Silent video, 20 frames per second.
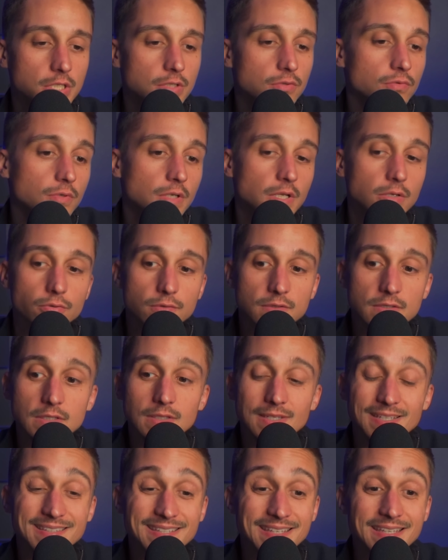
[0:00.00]
Et donc, le
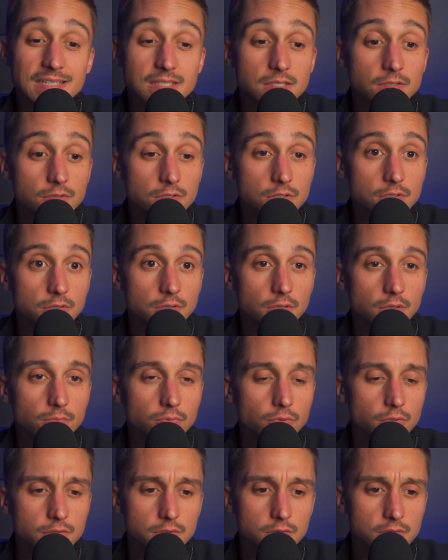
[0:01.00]
titre est très sanctionné en
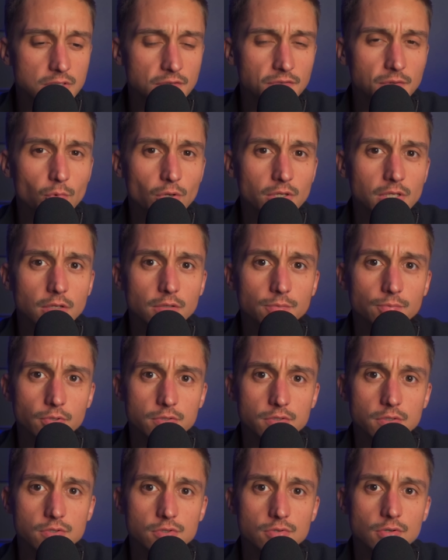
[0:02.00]
bourse. Ça fait moins
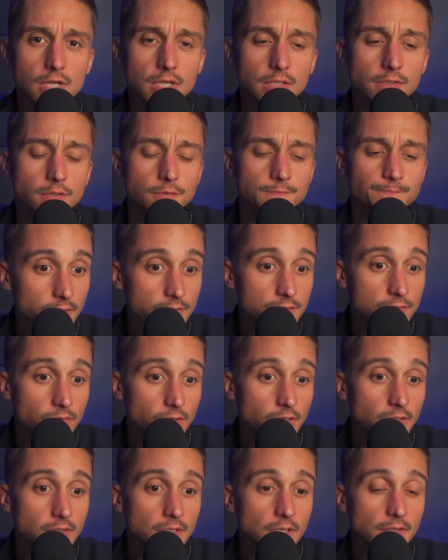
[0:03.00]
40% sur un an. Si vous
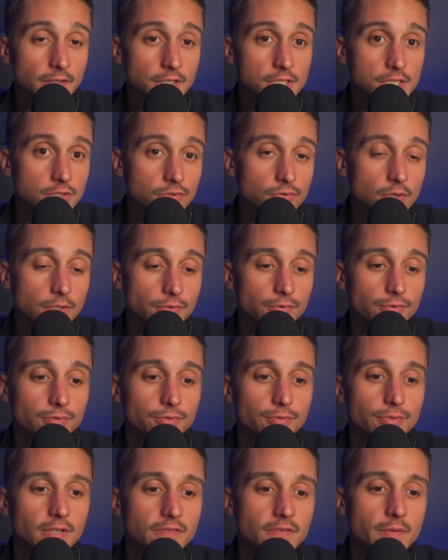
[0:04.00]
regardez la trajectoire de,
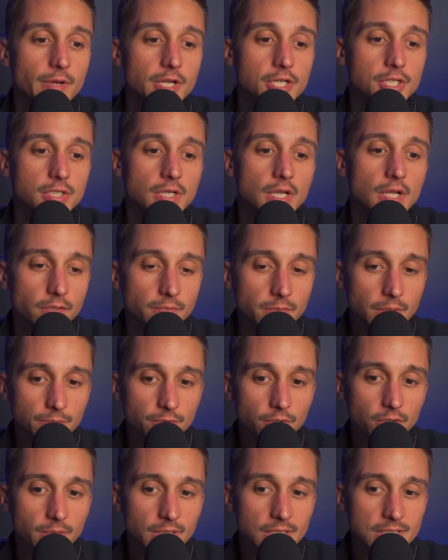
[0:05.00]
de LVMH dans le même
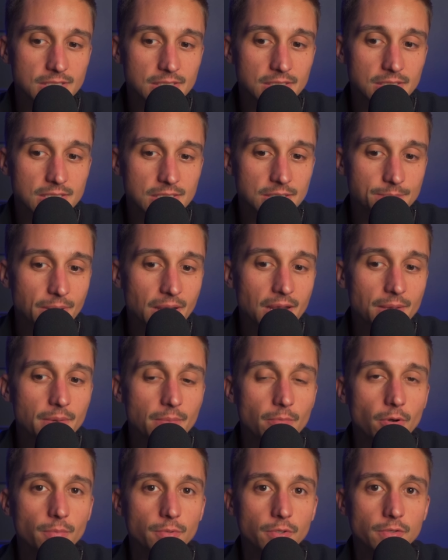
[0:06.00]
temps, bah, c'est pas la
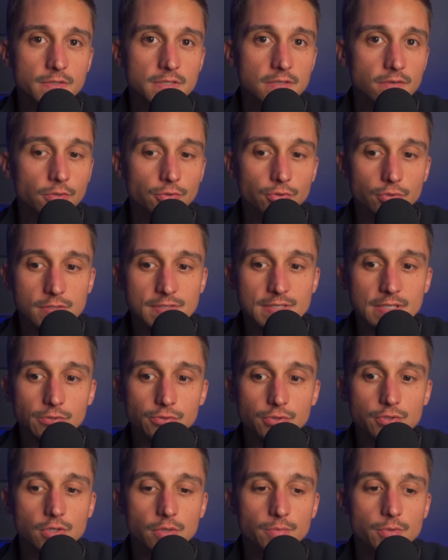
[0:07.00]
même ambiance. C'est en deux salles,
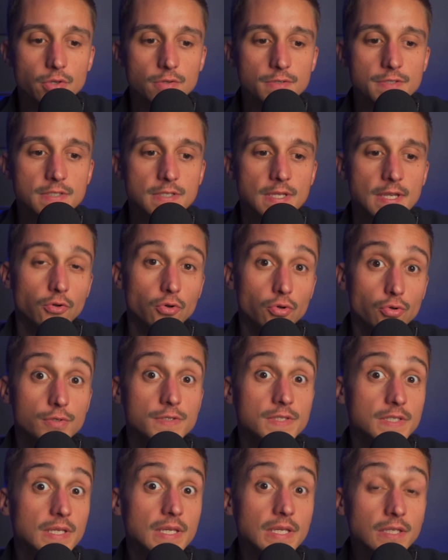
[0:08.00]
deux ambiances. Le
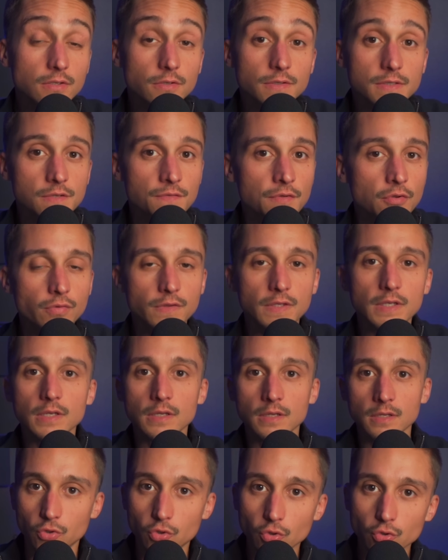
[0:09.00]
luxe est en difficulté
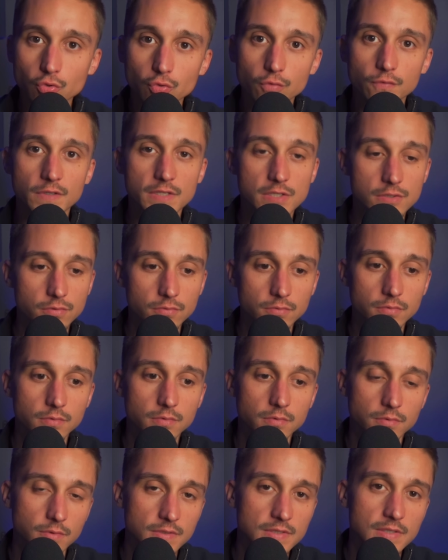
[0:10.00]
de toute façon.
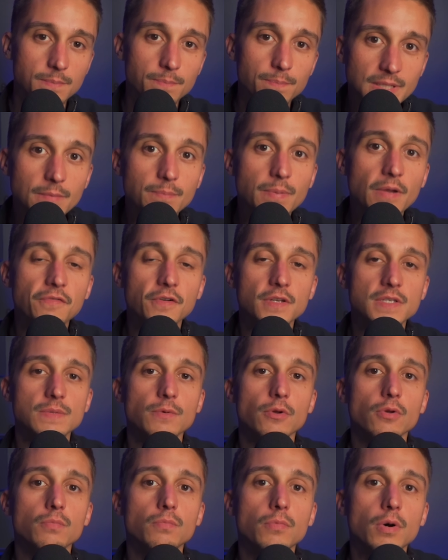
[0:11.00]
Donc, c'est peut-être pas
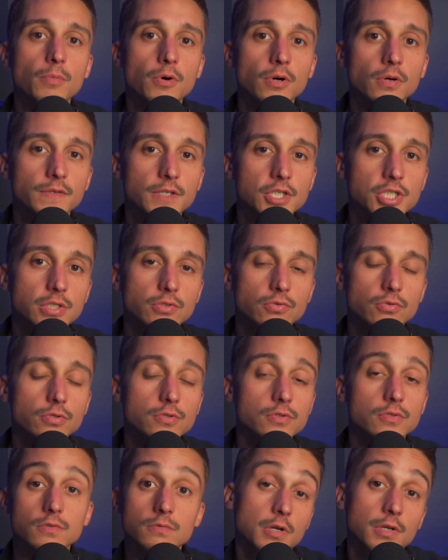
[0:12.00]
forcément le moment d'acheter du
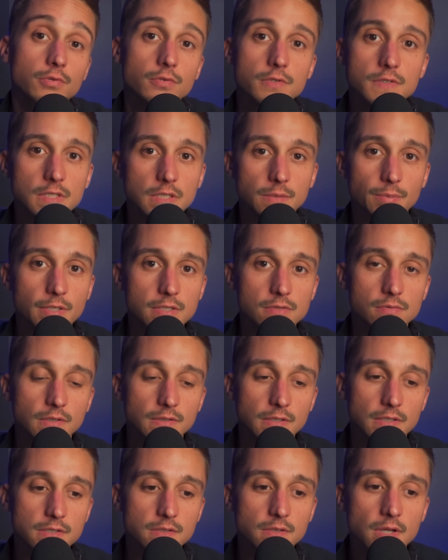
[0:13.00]
luxe, quoique si les prix sont
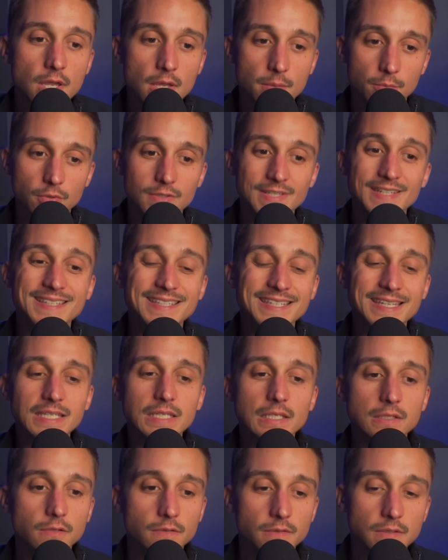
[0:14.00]
intéressants. Mais en tout cas, Kering
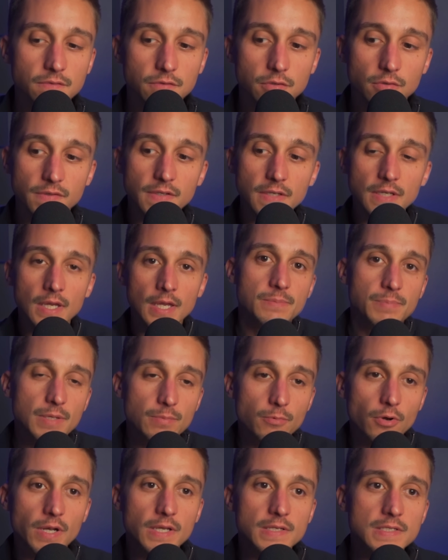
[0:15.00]
est en difficulté.
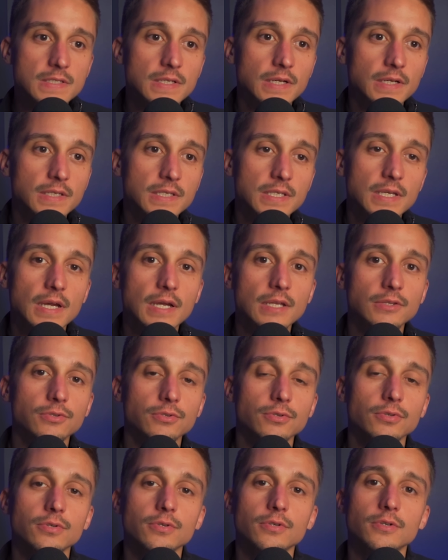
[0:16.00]
Typiquement, là, c'est un cas de
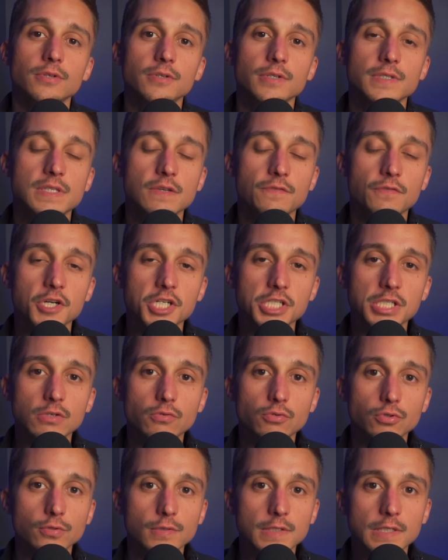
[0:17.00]
euh, est-ce qu'il faut acheter le
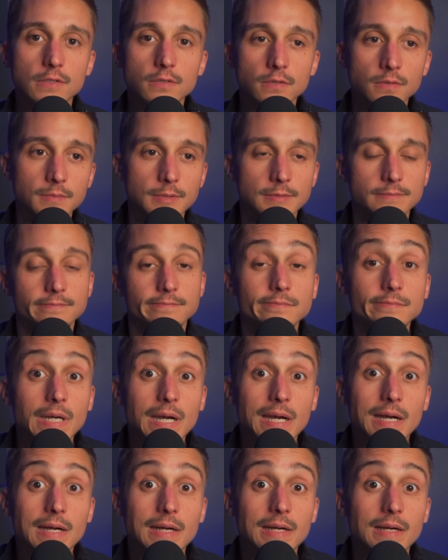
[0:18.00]
couteau qui tombe
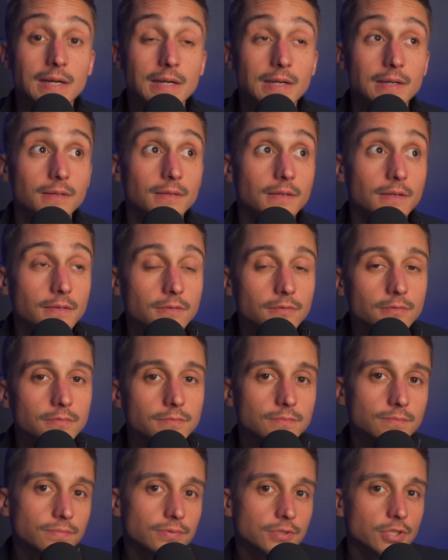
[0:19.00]
Bah,
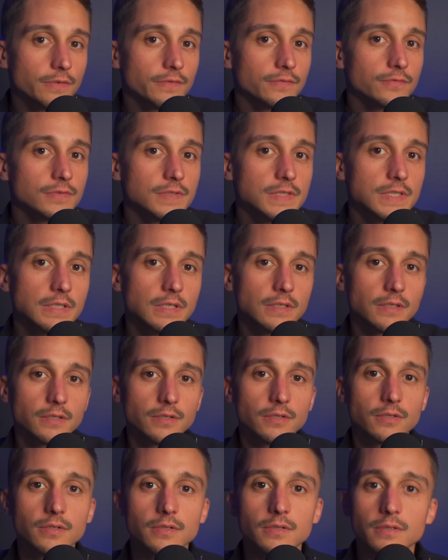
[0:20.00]
j'ai envie de vous dire,
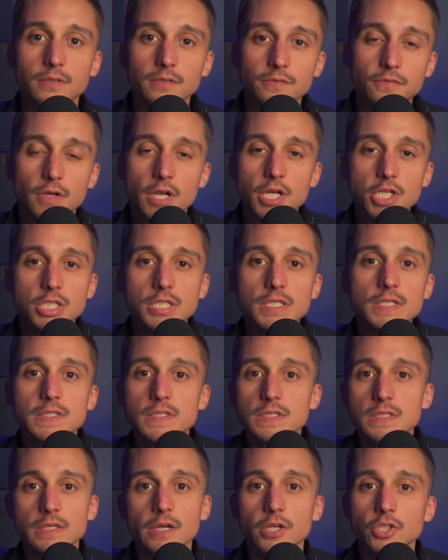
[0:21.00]
il faut l'acheter
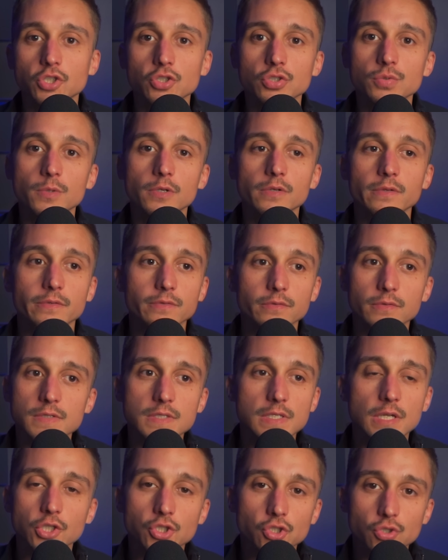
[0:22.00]
s'il y a un changement. Donc,
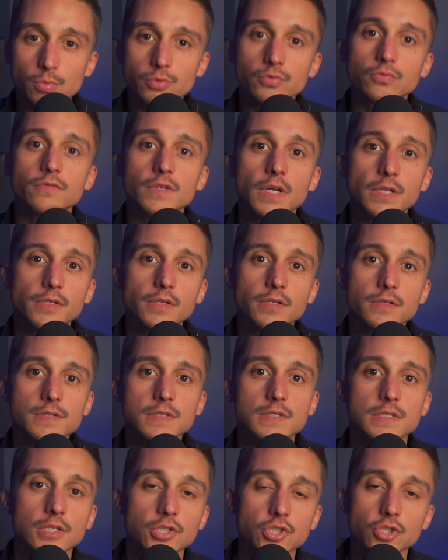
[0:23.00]
s'il y a un changement de gouvernance,
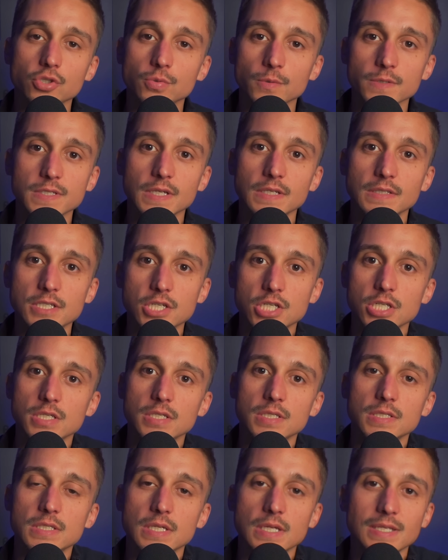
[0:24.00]
s'il y a un changement de
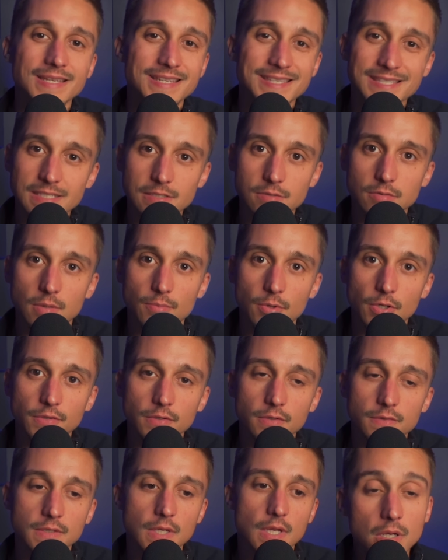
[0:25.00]
stratégie, s'il y a une acquisition
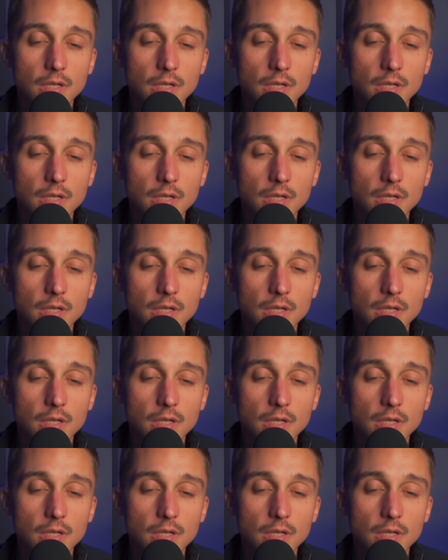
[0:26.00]
importante.